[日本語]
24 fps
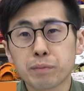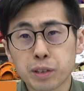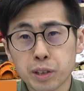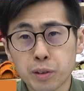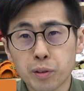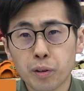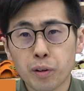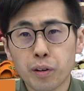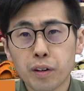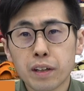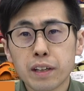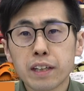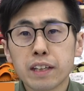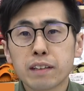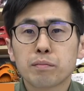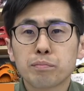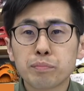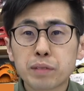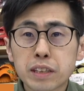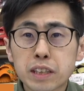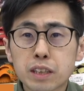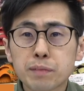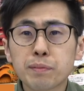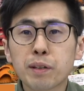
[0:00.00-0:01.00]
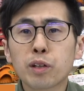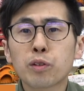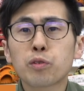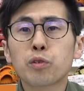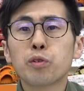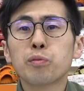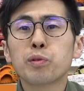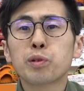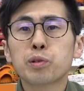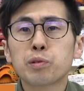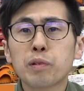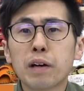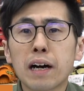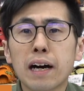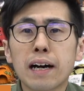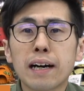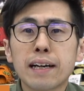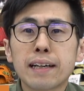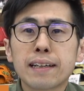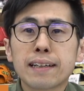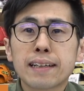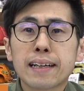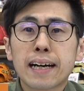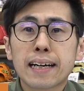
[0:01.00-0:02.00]
みよう3つ目の項目は
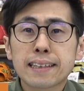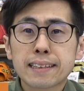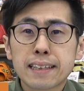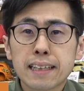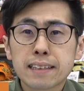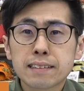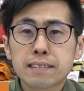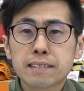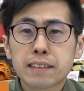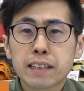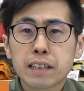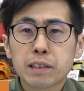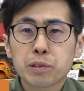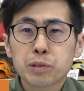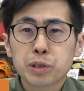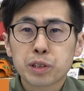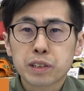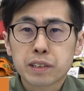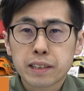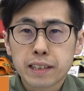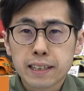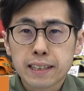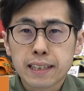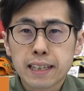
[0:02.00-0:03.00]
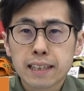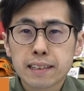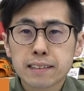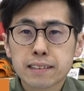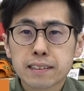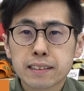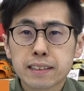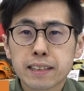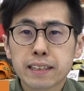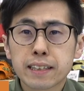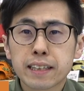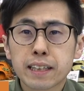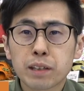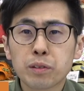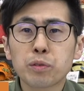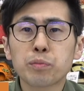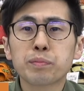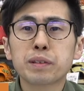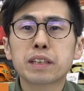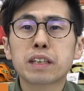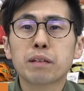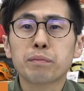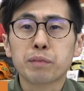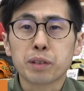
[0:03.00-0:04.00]
片付けをして完成形を
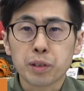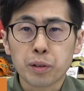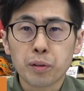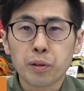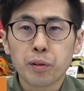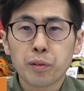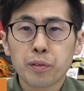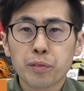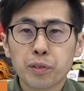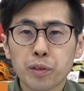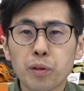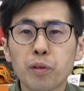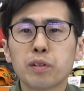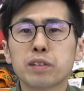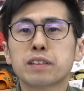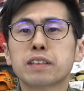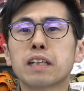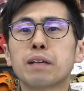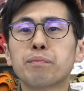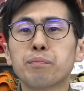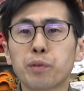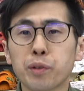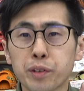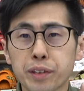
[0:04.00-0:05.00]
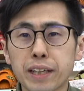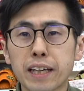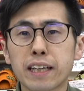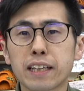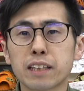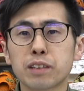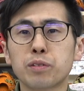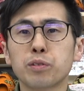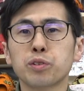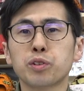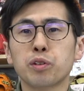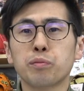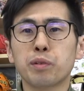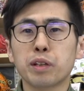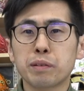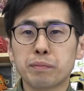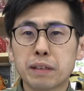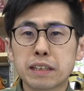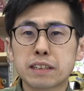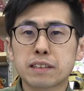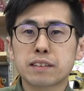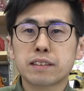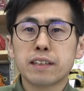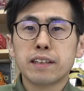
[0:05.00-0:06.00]
見てみようの3本でいこうと思い
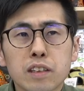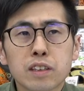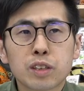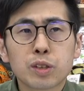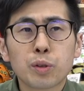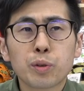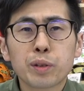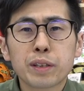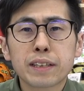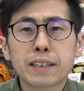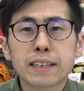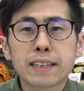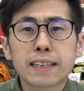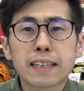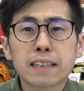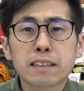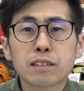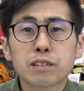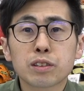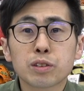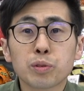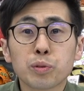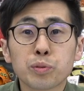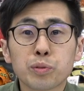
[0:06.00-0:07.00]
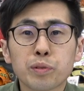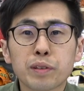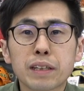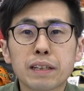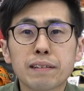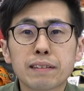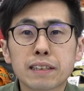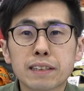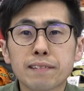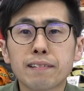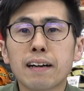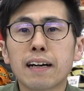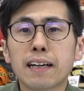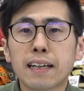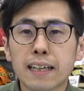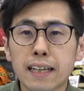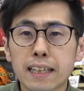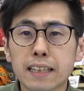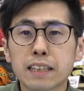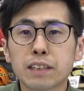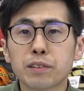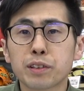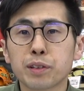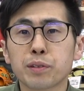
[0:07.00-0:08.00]
ます商品に関するお問い合わせは
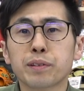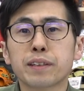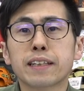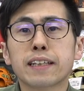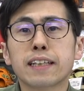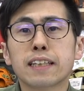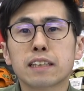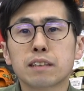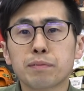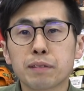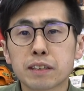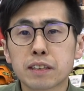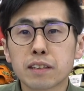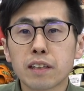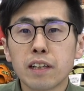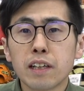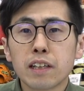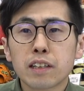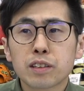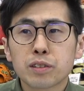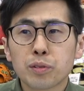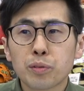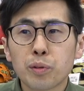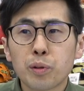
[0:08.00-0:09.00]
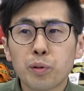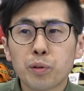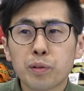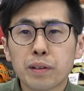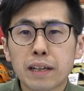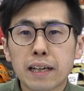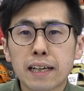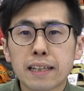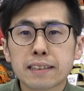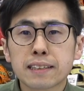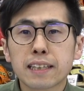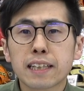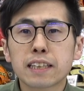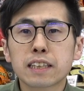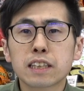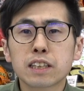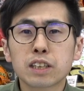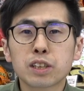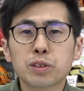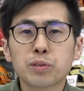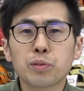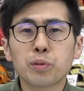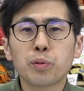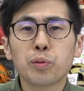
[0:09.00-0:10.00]
LINE よりお願いしますその他最
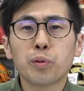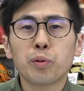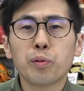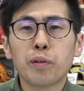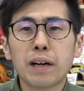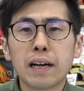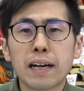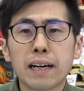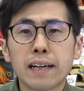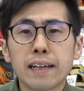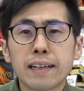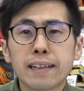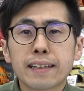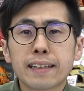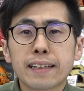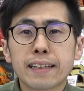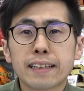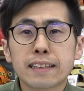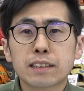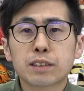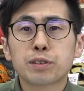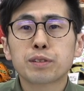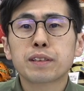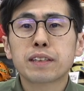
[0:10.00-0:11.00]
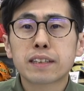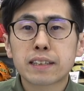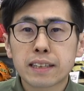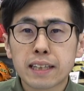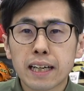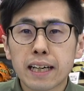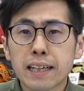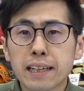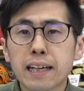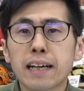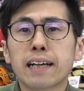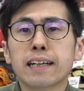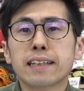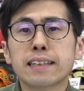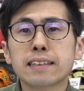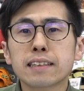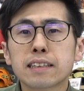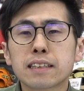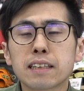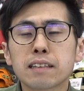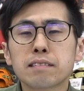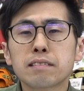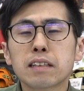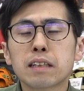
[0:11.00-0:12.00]
新情報は、えー、Twitter や
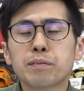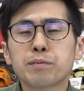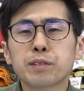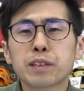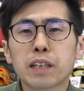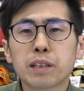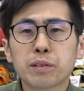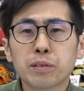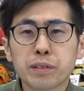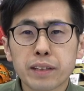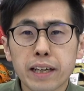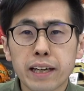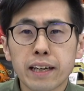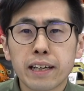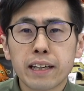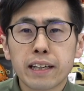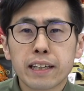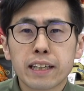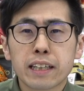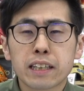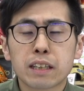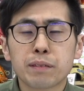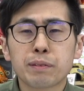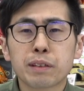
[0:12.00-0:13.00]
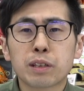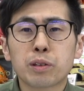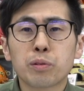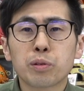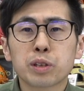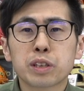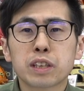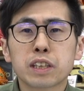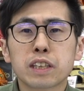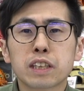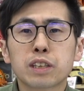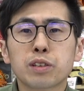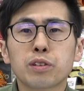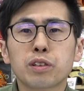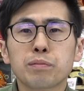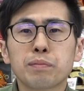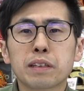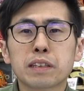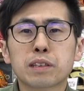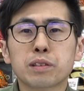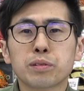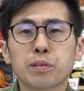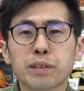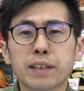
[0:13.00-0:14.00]
Instagram などで日々更新しており
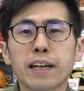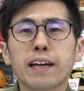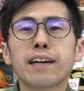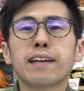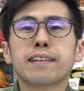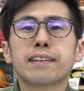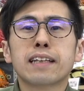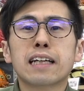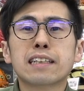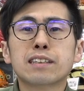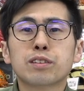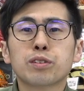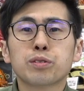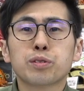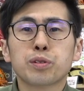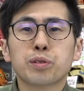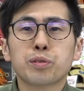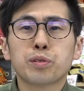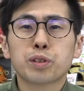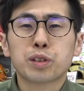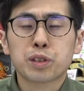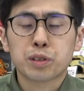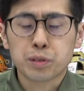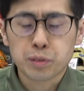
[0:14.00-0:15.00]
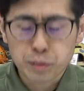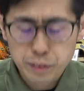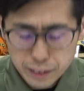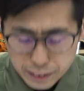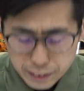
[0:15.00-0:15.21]
ますので何卒よろしくお